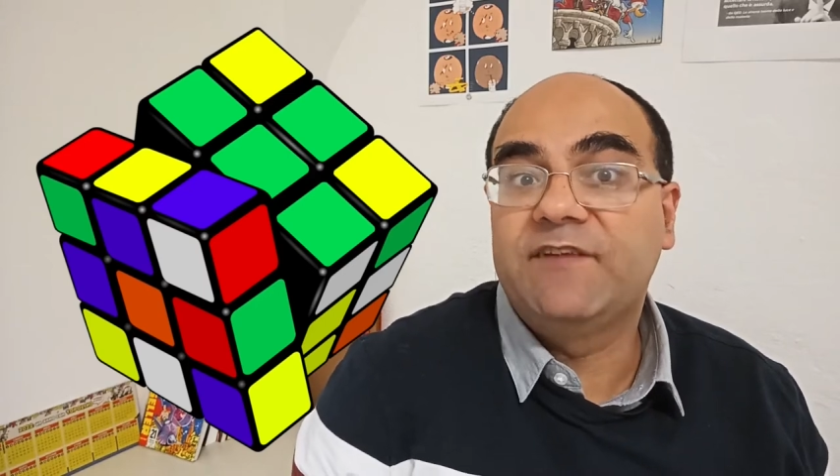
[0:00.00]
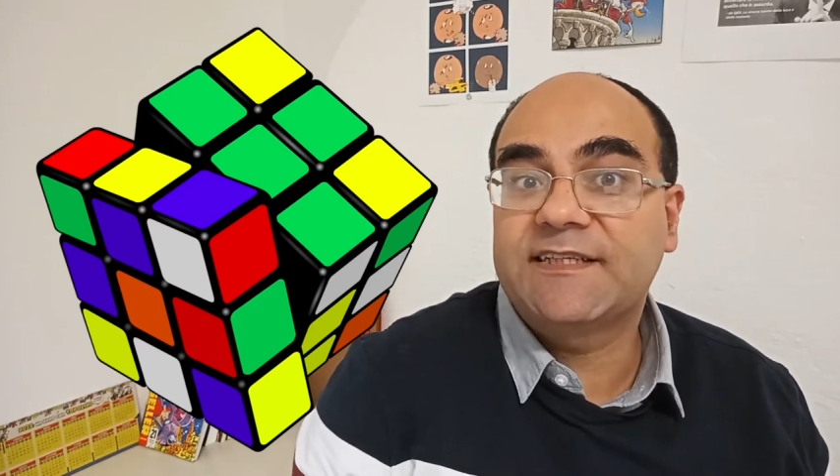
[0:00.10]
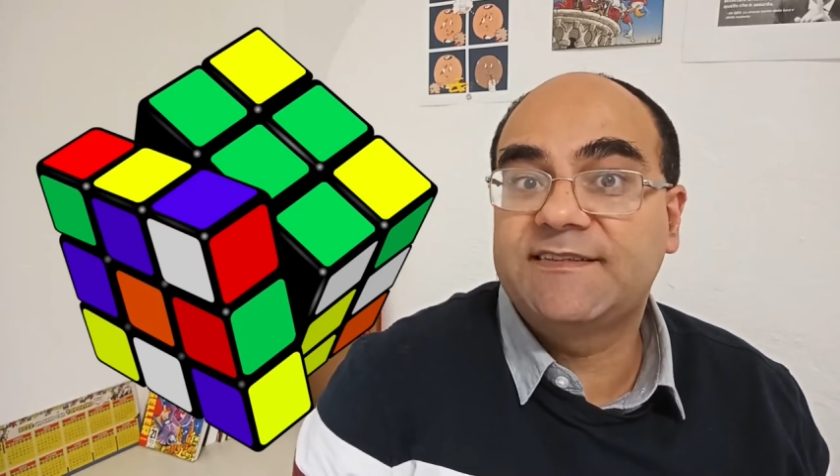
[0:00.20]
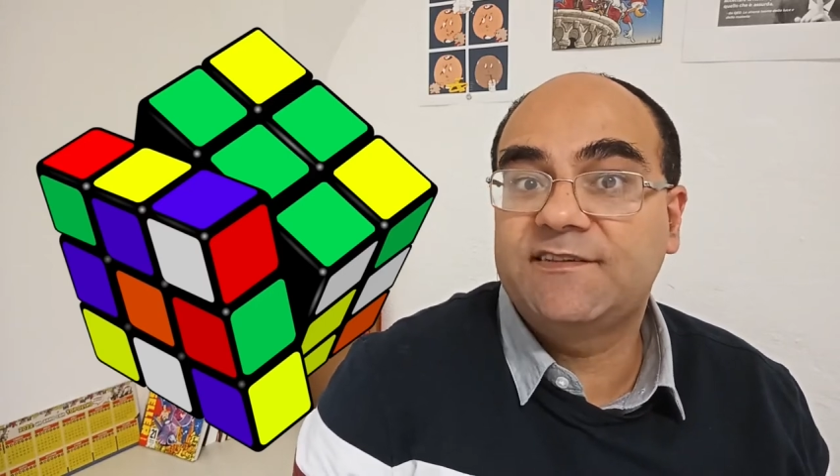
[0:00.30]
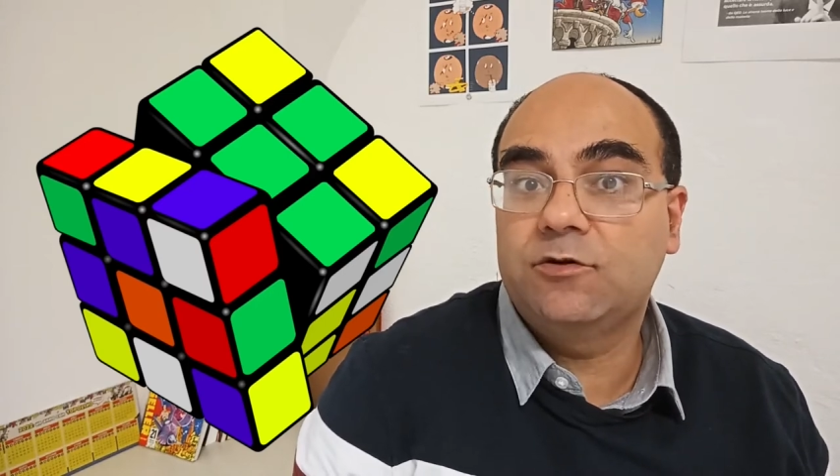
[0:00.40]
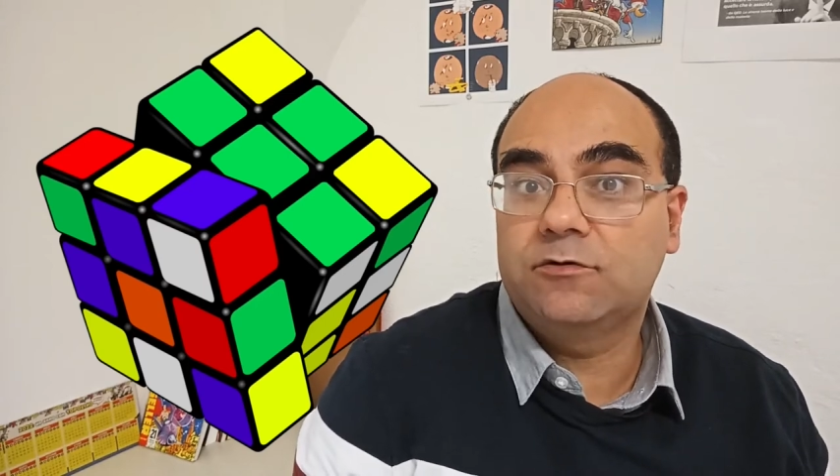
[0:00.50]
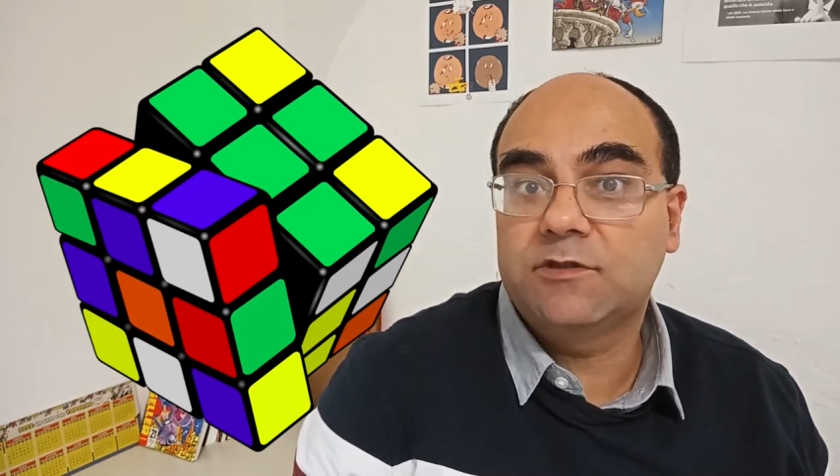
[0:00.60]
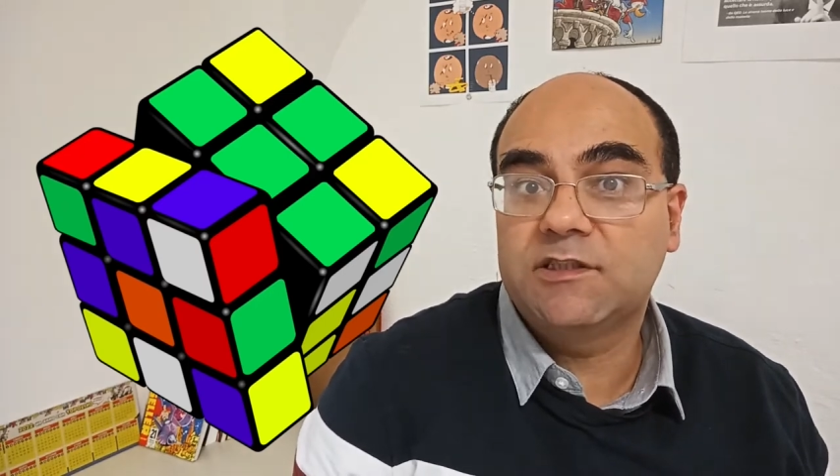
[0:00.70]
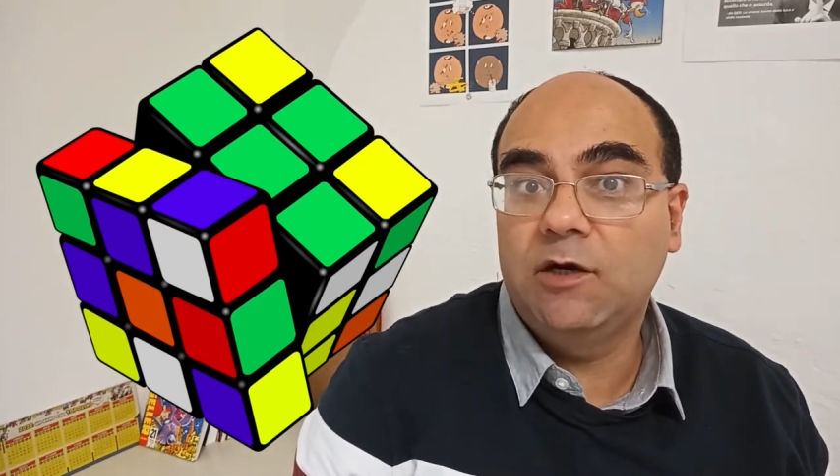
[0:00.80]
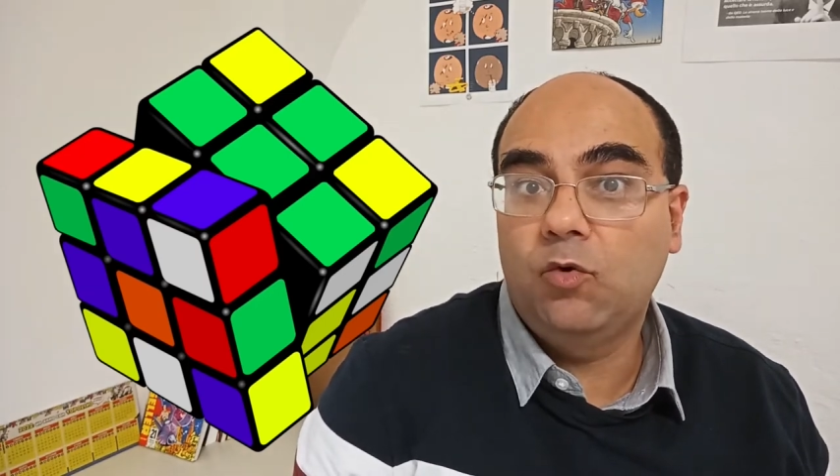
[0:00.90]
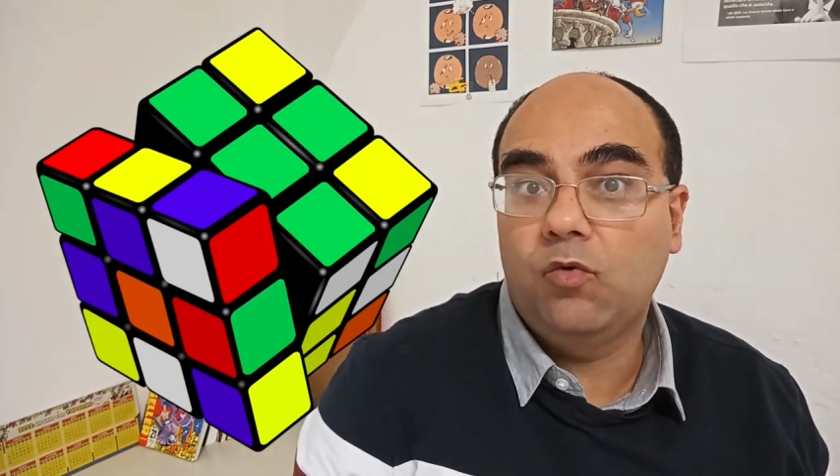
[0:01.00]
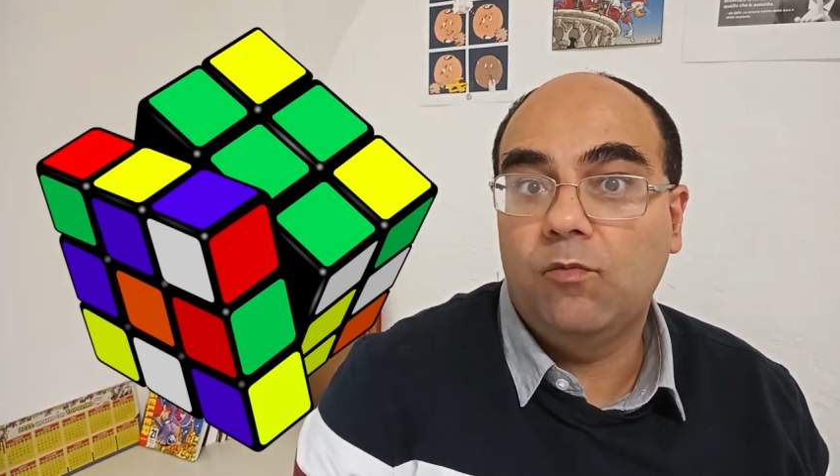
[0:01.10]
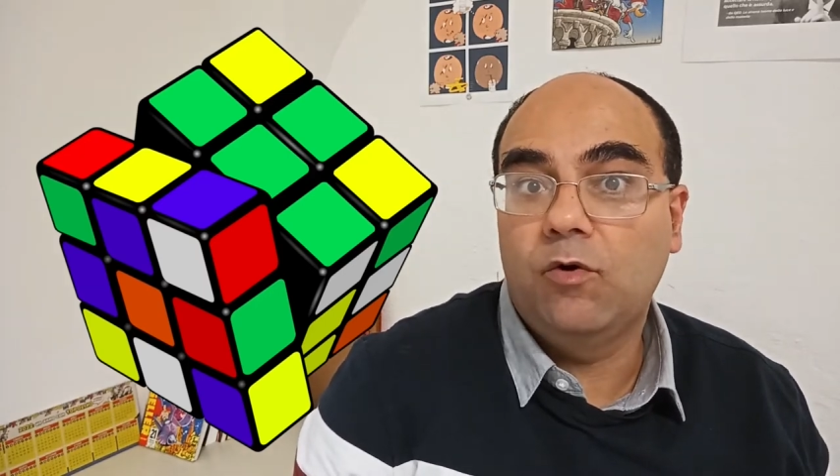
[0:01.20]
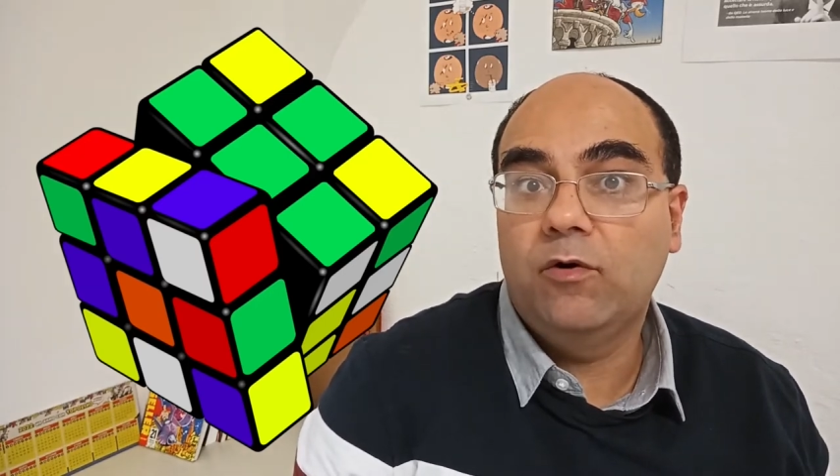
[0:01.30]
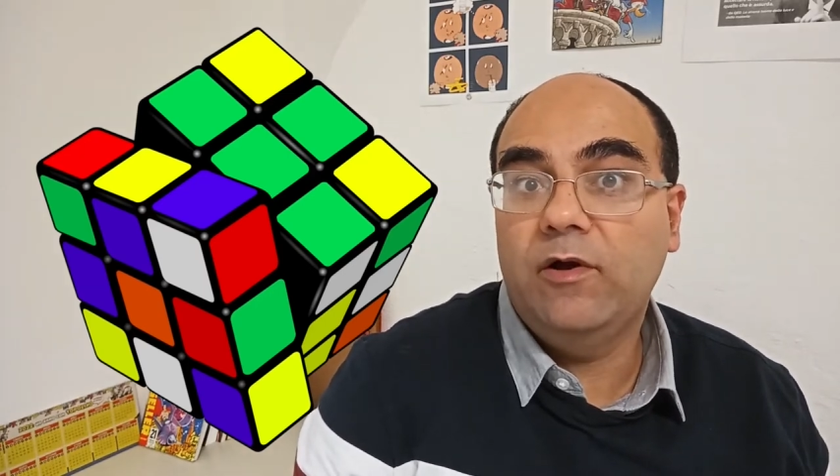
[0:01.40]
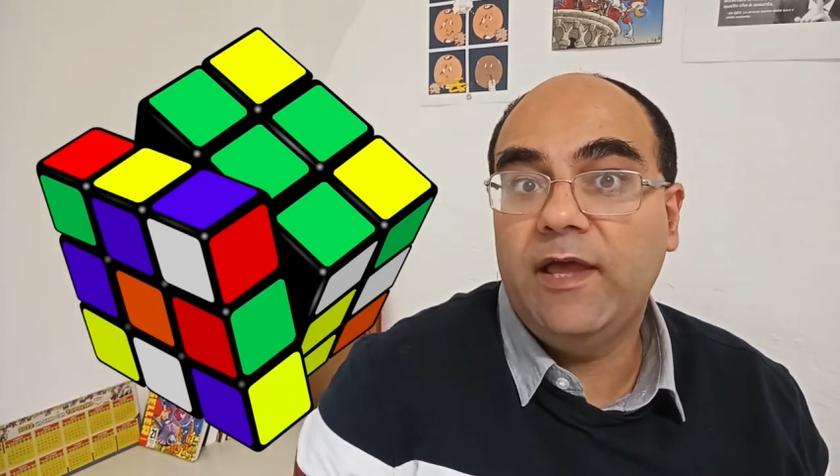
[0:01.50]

versione del cubo